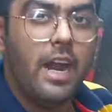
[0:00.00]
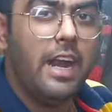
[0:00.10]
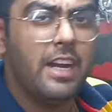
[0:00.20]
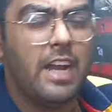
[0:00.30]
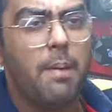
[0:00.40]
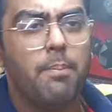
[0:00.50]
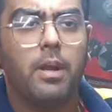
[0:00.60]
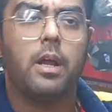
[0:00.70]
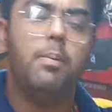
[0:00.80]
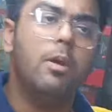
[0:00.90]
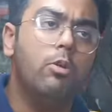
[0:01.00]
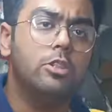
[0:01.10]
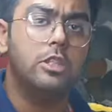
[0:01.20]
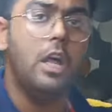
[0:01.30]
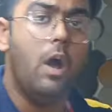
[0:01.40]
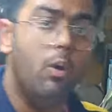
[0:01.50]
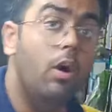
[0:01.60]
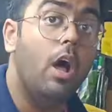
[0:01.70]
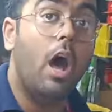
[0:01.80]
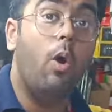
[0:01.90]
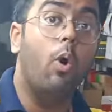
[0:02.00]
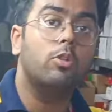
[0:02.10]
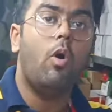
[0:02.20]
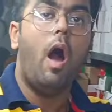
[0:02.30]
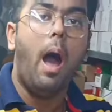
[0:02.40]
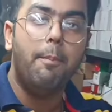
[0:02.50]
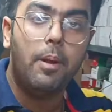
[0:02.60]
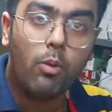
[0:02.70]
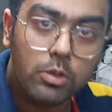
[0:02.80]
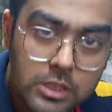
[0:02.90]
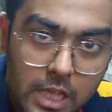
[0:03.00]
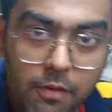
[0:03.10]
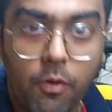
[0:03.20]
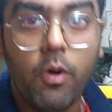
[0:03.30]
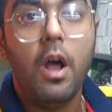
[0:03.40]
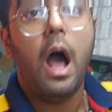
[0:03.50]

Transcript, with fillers: राइडिंग टाइम पर कभी कुछ ना हो हो तो आप बिल्कुल सेफ हो